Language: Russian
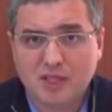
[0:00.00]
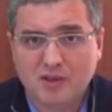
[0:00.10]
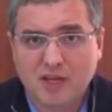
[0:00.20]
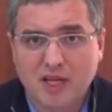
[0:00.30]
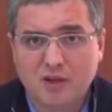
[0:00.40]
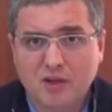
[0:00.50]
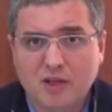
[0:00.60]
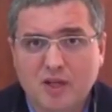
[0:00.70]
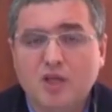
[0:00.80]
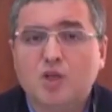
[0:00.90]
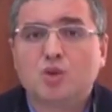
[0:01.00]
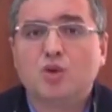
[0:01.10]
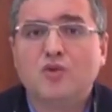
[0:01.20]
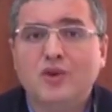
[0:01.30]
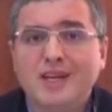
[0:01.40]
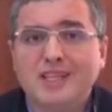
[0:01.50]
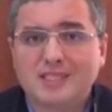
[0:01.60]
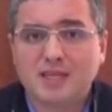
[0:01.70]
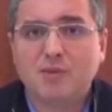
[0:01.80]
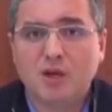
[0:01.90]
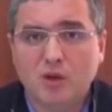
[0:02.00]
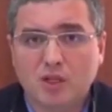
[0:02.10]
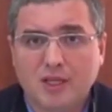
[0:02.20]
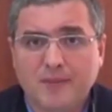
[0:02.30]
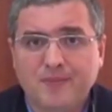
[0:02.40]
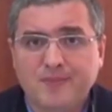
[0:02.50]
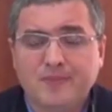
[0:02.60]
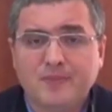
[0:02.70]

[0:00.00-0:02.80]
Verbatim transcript: заявляю, что вылет самолета